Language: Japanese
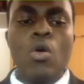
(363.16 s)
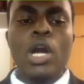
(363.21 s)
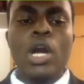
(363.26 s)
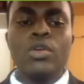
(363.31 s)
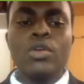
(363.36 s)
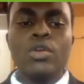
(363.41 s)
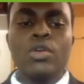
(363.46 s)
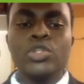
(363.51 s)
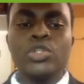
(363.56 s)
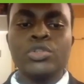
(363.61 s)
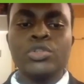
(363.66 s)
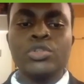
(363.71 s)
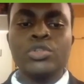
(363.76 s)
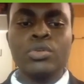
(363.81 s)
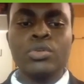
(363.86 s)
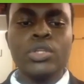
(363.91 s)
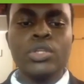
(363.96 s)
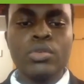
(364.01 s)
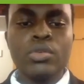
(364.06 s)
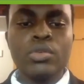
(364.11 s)
種類の
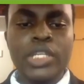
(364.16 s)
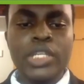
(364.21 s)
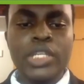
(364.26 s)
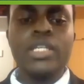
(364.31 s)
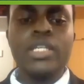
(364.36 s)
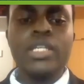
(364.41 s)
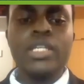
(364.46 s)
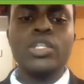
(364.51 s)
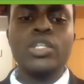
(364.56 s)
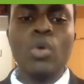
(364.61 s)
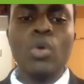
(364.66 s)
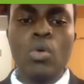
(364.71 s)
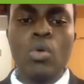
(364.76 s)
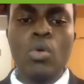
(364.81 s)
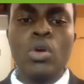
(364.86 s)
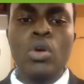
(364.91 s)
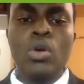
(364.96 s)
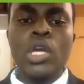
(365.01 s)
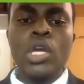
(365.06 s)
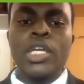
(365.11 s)
電気と比
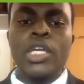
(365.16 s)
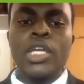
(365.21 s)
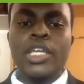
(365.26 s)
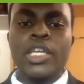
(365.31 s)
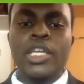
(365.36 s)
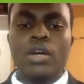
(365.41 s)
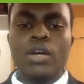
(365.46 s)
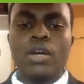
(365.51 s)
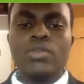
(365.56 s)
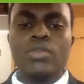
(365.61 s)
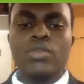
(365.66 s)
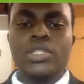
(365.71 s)
較して